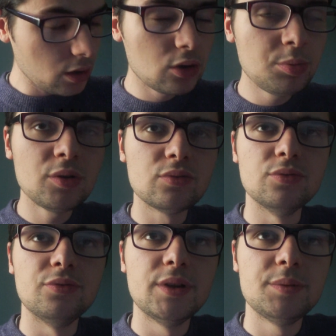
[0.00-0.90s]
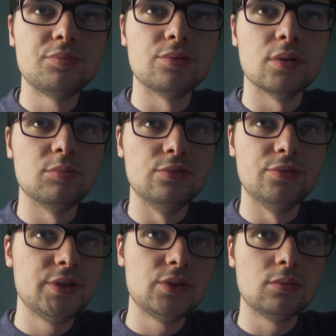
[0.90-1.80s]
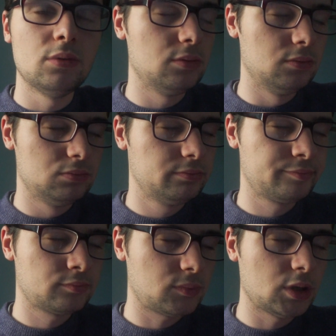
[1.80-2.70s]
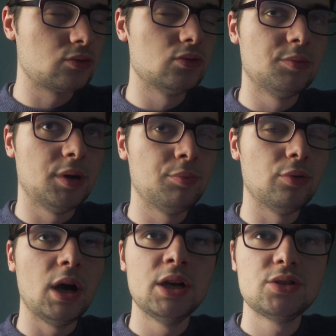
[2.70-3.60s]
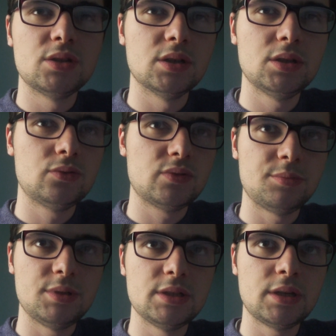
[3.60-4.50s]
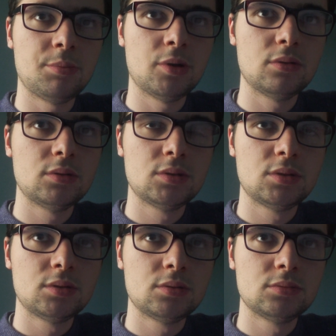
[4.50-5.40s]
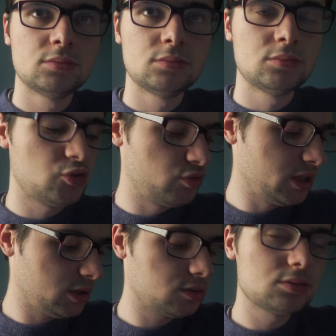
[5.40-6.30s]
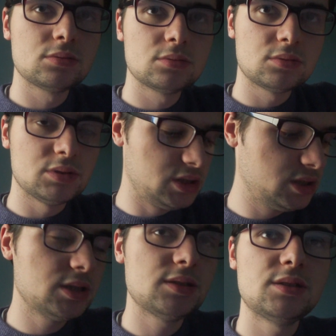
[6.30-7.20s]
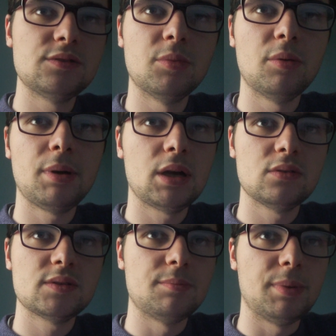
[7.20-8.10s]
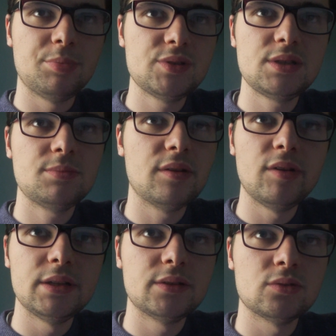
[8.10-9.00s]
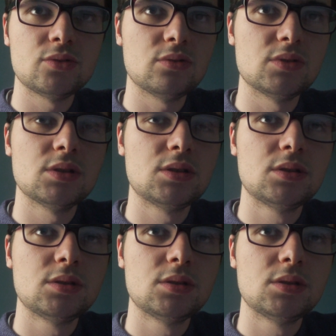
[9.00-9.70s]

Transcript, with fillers: Comment vous faites pour bouffer tout... Euh, excusez-moi, pour ingérer tous ces médicaments Je veux dire, digestivement parlant, c'est pas possible d'avaler tant de choses.